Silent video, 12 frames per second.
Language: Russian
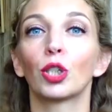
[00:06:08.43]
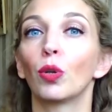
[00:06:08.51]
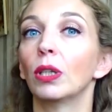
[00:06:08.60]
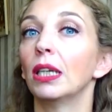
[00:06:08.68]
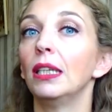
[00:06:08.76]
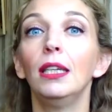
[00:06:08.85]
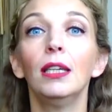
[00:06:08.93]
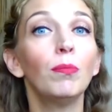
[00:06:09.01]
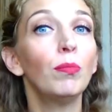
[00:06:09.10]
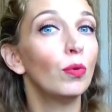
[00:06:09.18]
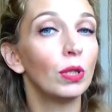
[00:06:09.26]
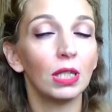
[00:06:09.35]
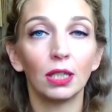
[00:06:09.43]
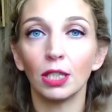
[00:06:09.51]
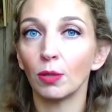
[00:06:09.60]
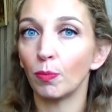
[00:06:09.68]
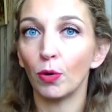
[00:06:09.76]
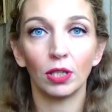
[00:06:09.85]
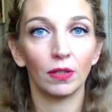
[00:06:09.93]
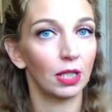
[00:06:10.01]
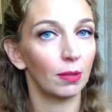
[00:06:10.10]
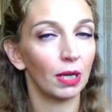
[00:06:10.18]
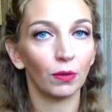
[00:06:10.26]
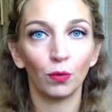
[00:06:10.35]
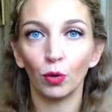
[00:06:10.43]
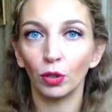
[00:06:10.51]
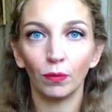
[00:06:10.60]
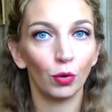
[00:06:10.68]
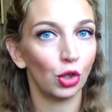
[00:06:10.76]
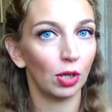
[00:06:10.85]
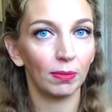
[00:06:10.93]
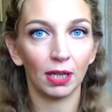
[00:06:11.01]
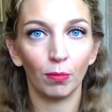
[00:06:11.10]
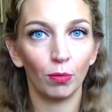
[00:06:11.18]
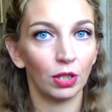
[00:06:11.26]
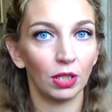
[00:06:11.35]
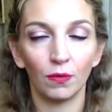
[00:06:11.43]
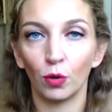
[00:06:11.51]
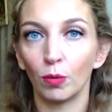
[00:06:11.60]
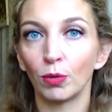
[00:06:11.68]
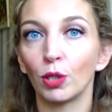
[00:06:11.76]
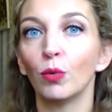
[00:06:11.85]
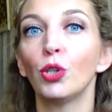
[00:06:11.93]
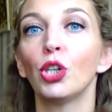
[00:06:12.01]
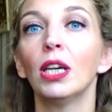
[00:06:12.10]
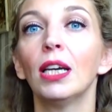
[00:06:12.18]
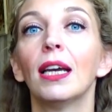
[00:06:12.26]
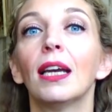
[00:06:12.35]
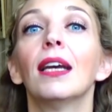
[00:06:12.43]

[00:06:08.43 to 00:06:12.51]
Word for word: что она не будет использовать смартфоны в учебной работе ни в коем случае,